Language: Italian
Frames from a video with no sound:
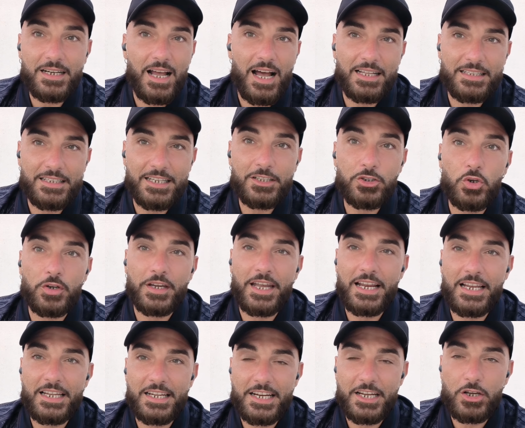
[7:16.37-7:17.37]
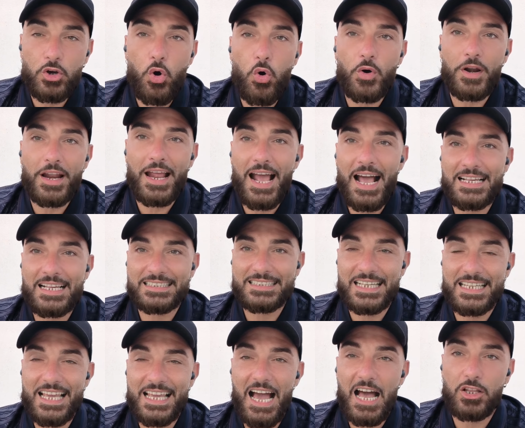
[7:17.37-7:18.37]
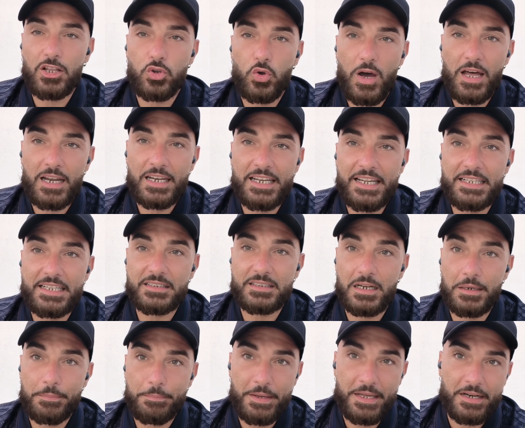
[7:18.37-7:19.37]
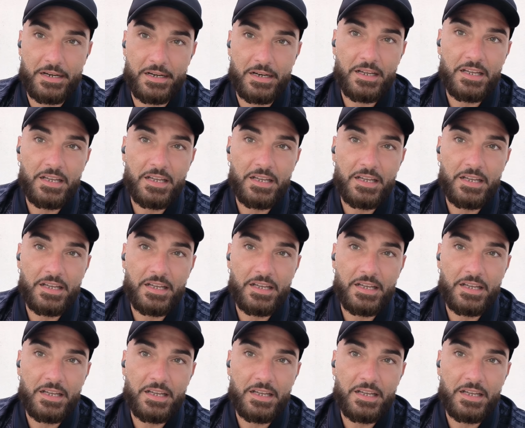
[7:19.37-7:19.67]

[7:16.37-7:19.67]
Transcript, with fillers: ha detto che il rigore assegnato all'Inter per